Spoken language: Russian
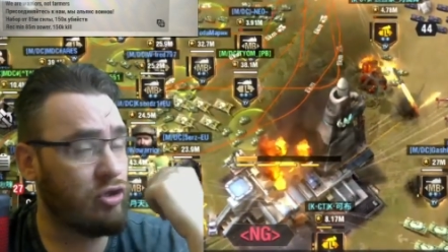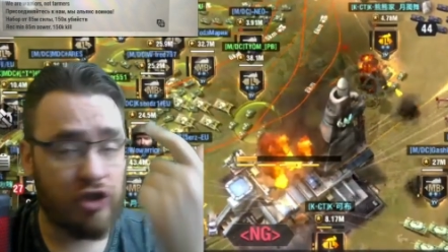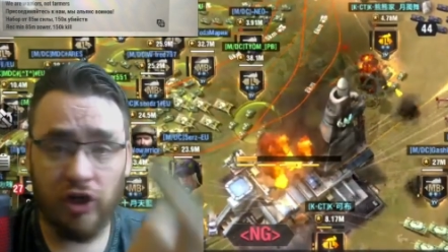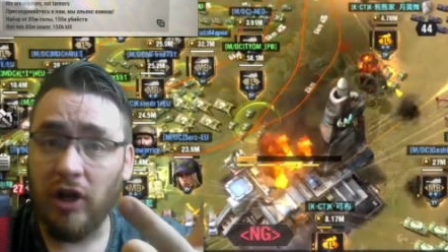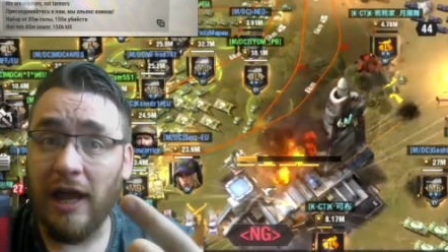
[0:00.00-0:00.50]

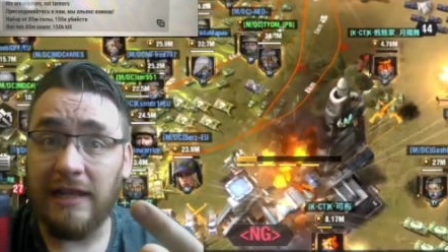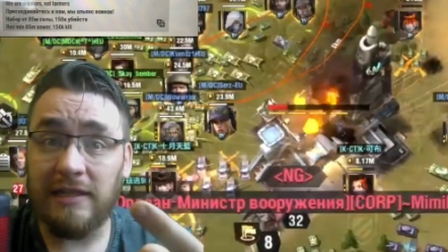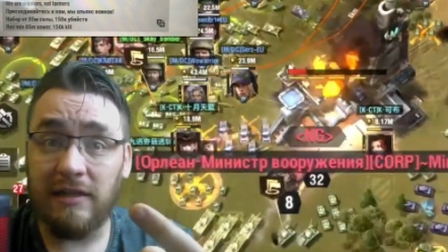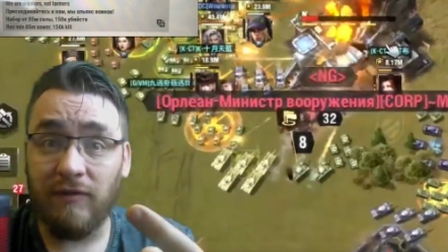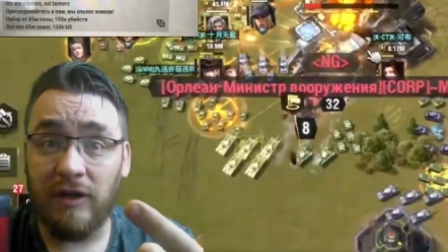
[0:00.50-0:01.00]

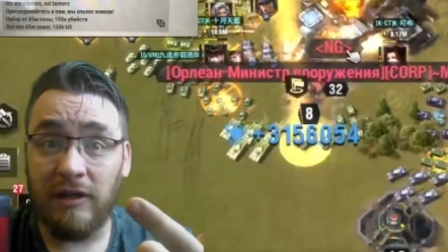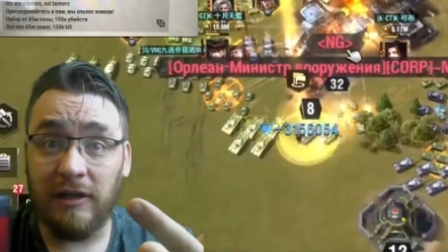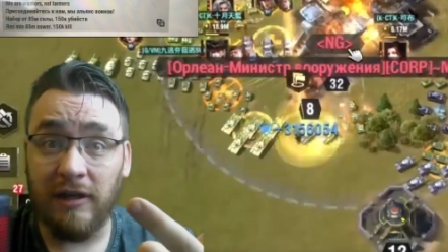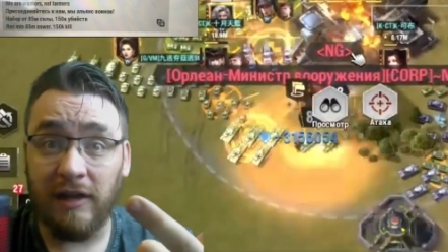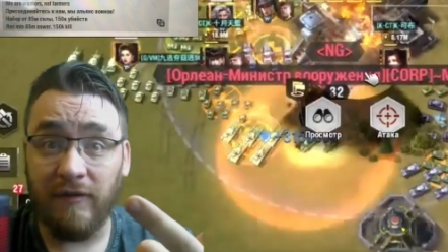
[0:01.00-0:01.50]
желаете вы
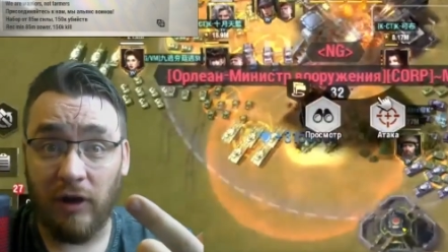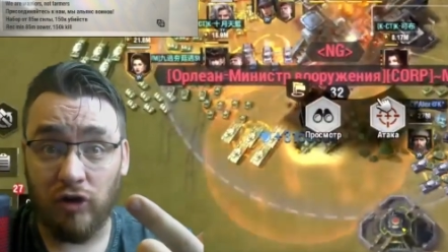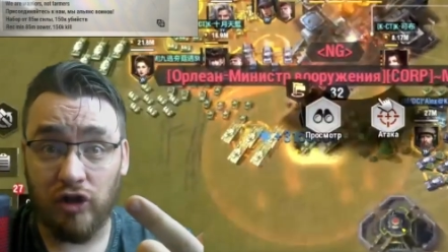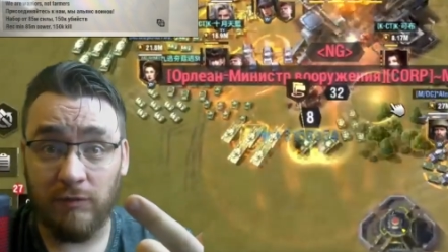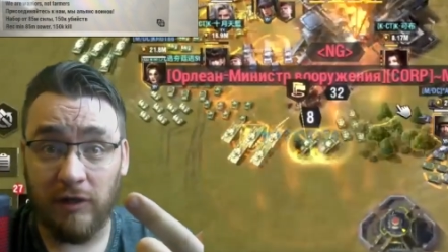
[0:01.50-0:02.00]
играть в
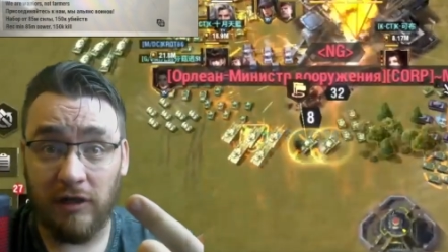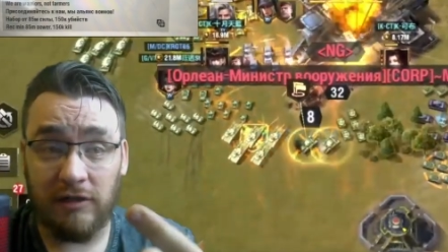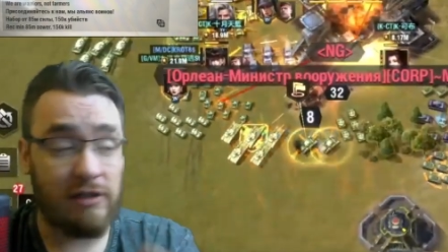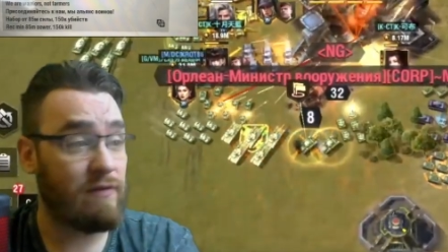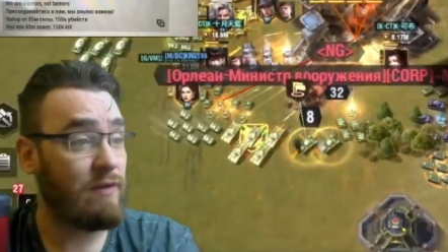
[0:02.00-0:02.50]
хорошем
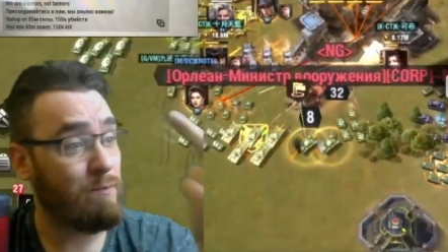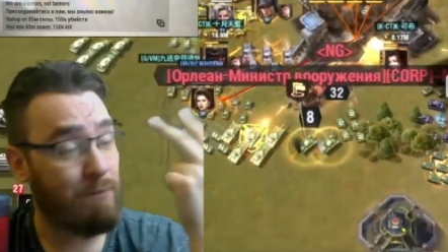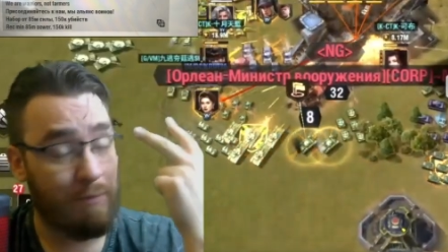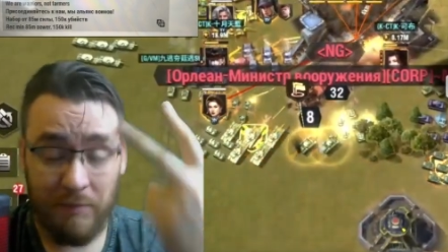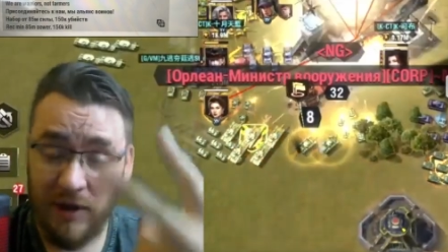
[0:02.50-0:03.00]
коллективе,
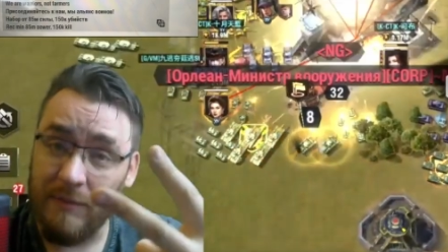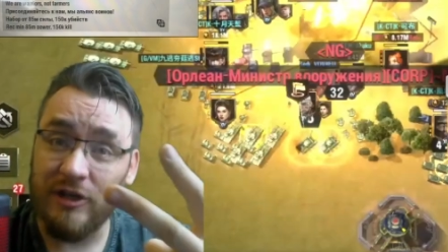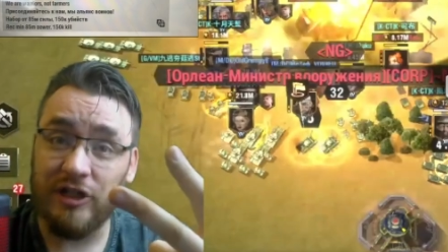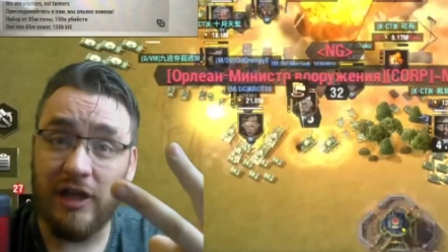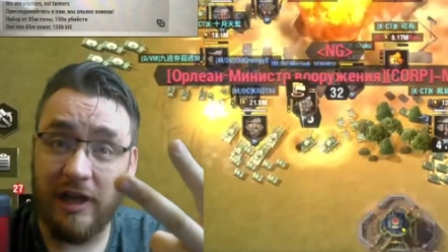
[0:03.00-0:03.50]

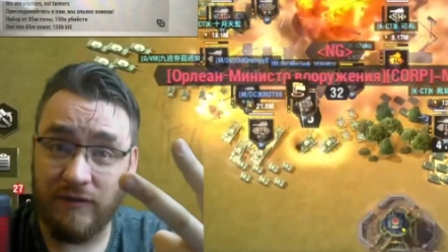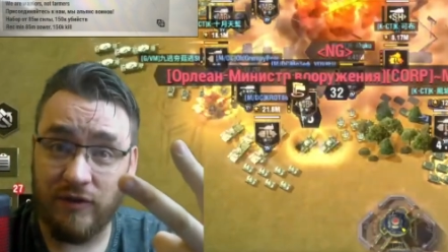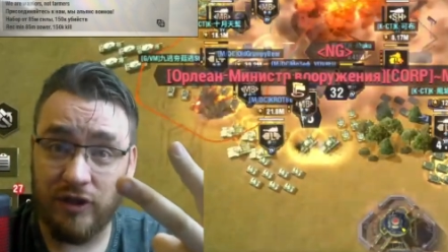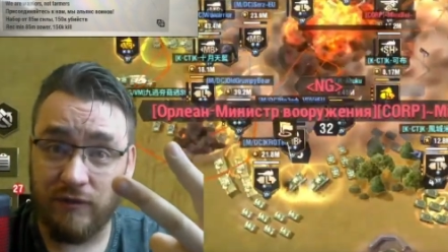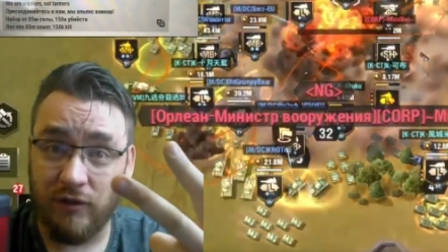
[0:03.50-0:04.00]

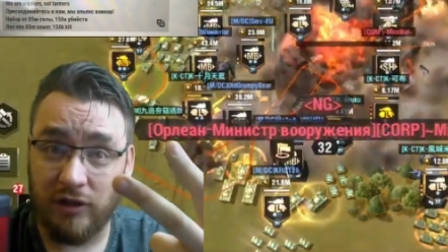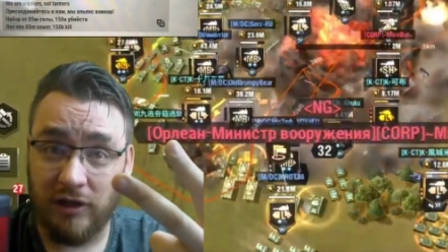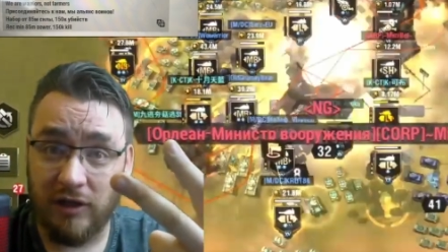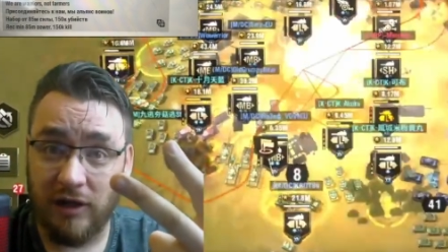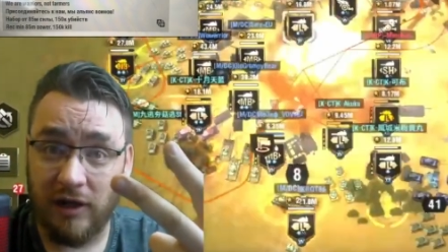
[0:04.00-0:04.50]
побеждать в
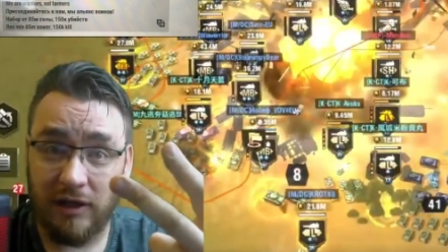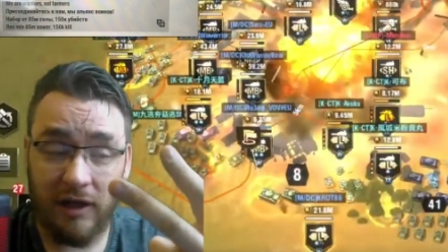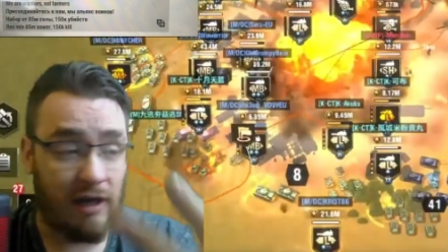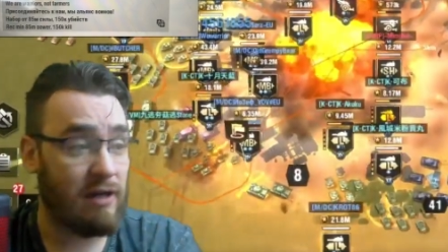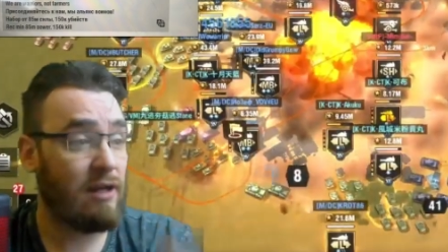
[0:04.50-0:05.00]
четвертых
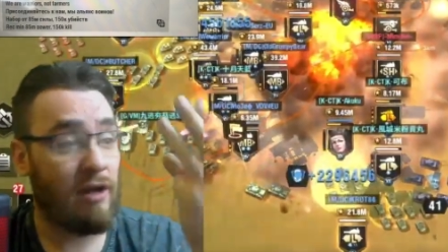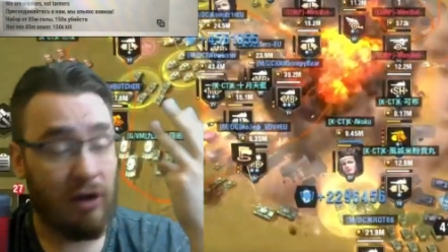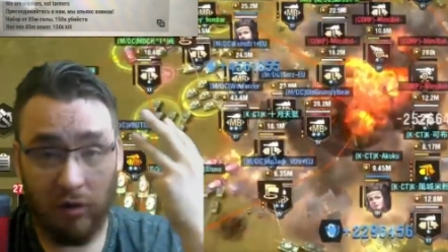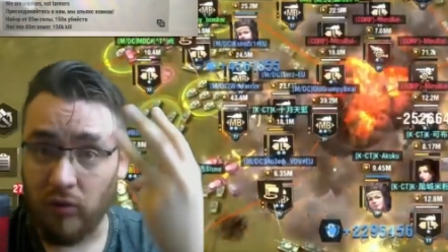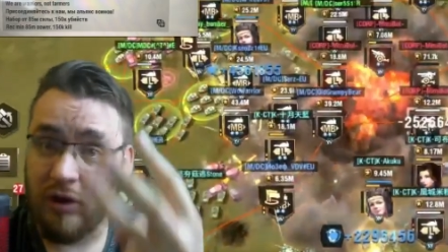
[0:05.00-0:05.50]
городах,
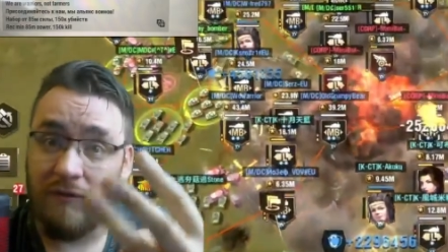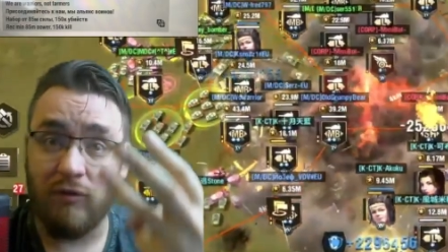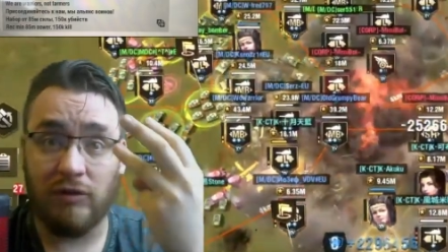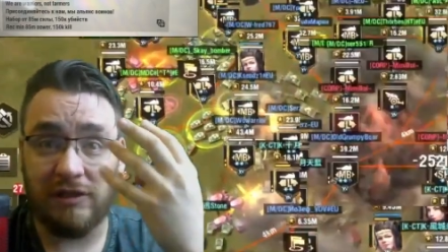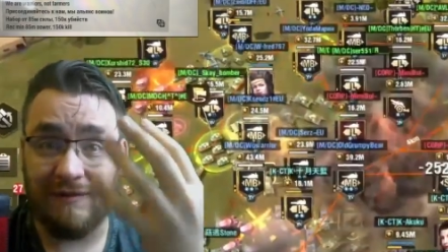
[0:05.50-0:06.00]

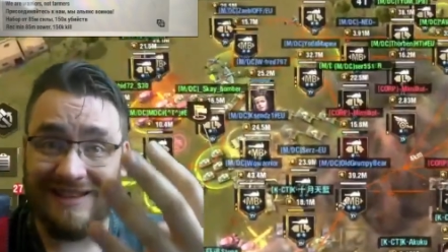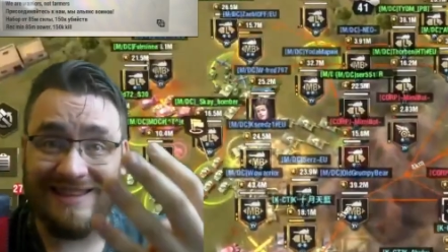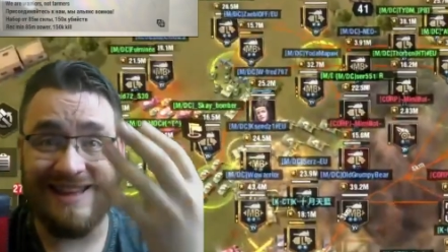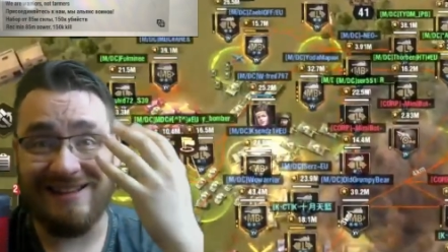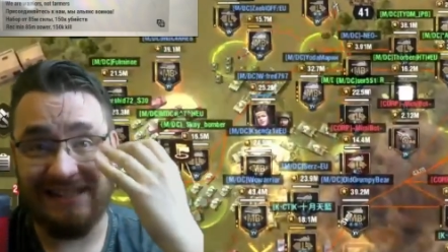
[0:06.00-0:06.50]
Руководство,
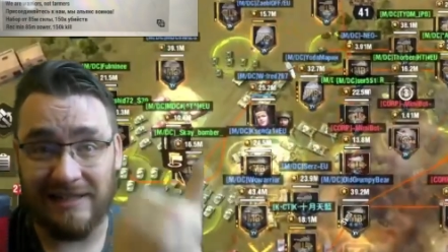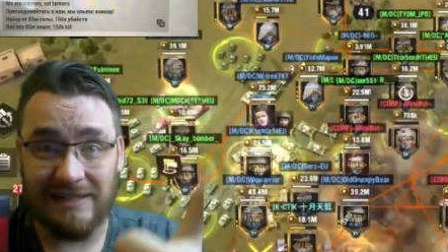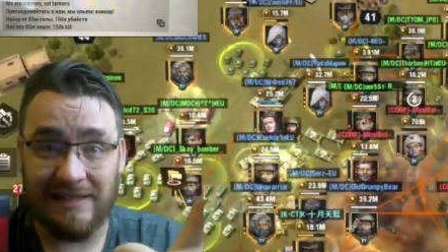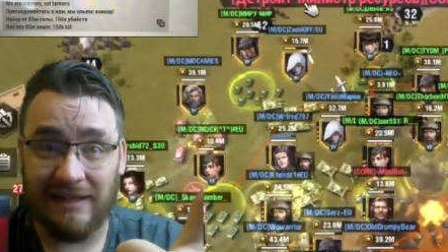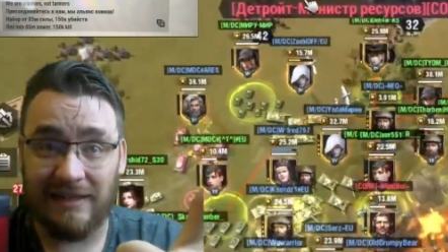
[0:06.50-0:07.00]

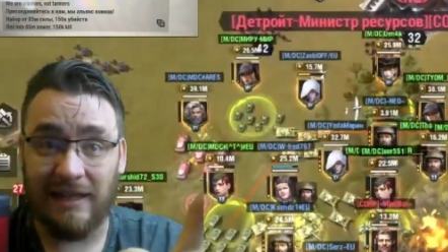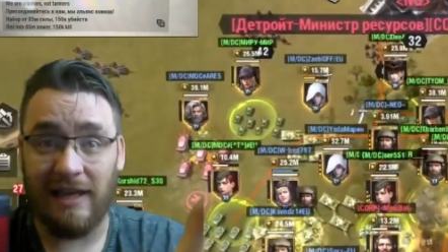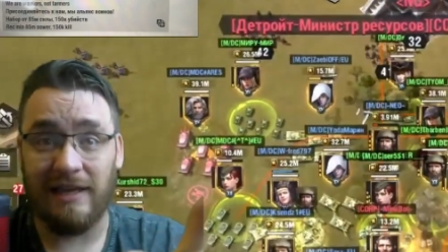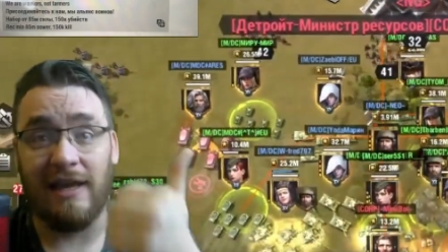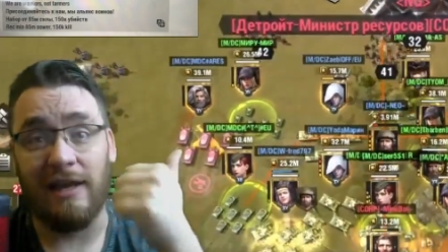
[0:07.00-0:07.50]
тактика,
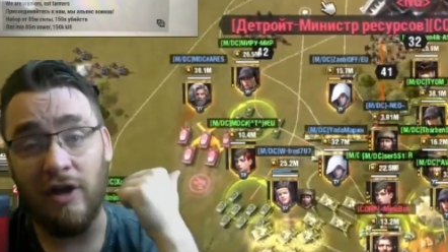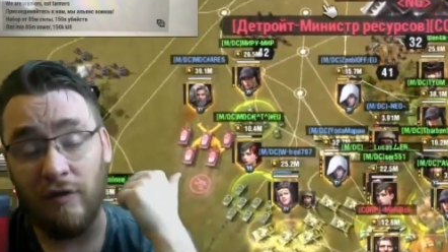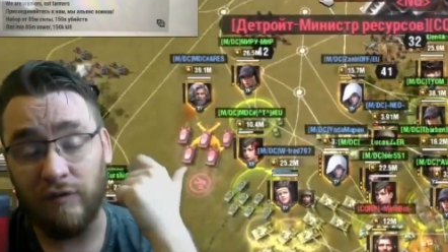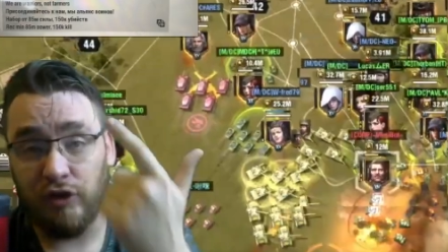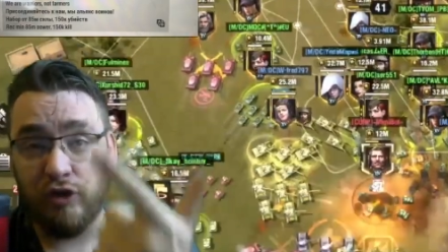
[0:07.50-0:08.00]
стратегия,
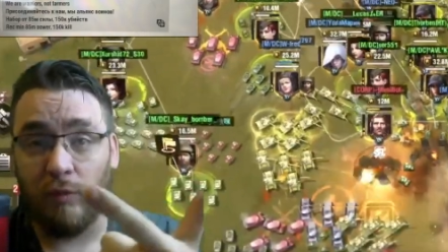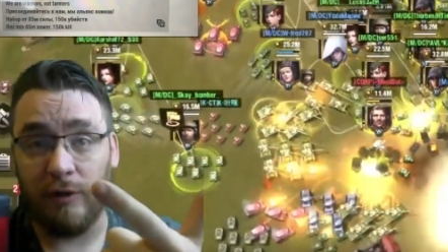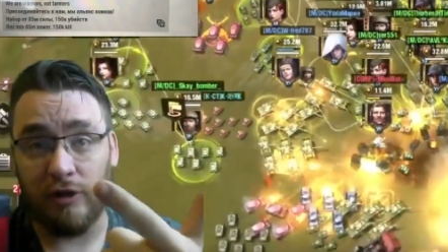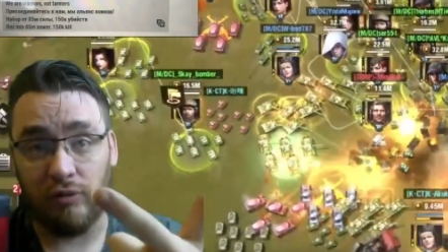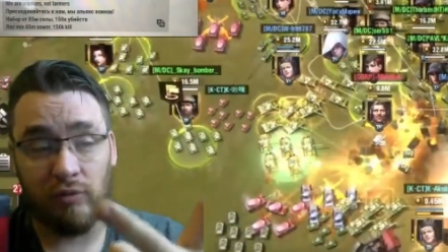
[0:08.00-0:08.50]
все
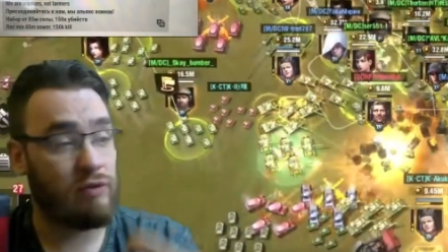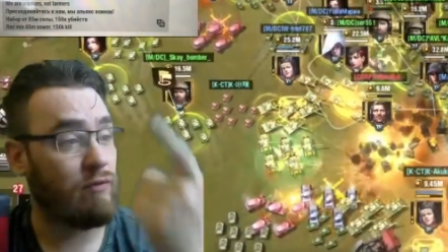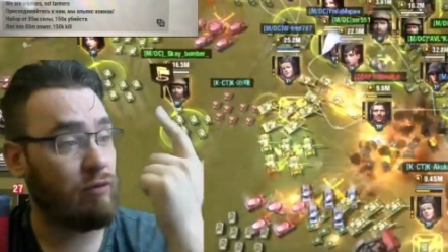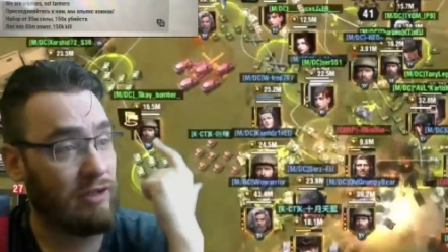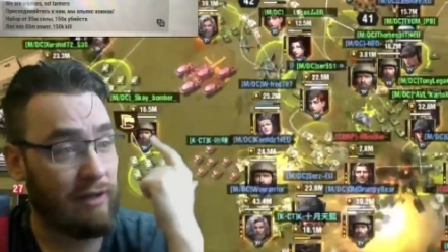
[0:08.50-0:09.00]
присутствует.